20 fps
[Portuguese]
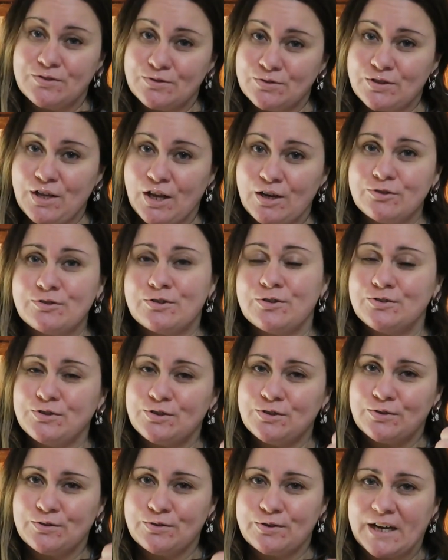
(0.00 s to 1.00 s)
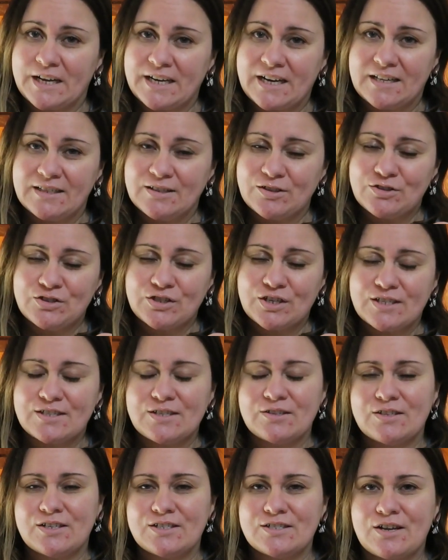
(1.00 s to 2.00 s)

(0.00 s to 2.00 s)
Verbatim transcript: Se gostaram do conteúdo do canal, não se esqueçam de